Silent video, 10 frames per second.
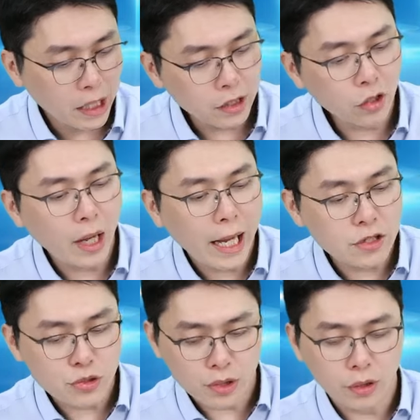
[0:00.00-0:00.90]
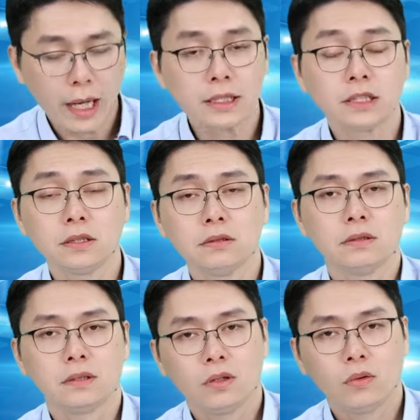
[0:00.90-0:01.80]
了又安全又安心，
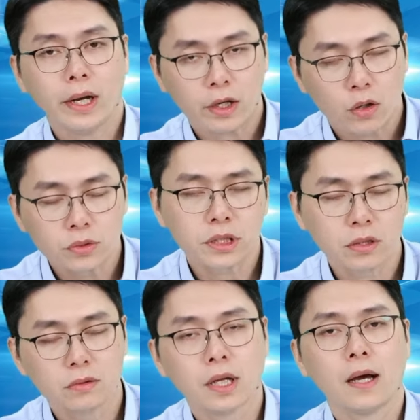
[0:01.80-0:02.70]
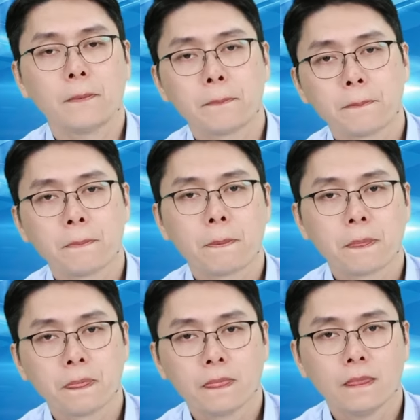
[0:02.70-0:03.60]
未来空间又大。
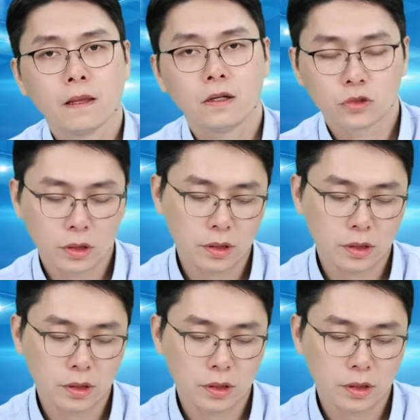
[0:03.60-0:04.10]
所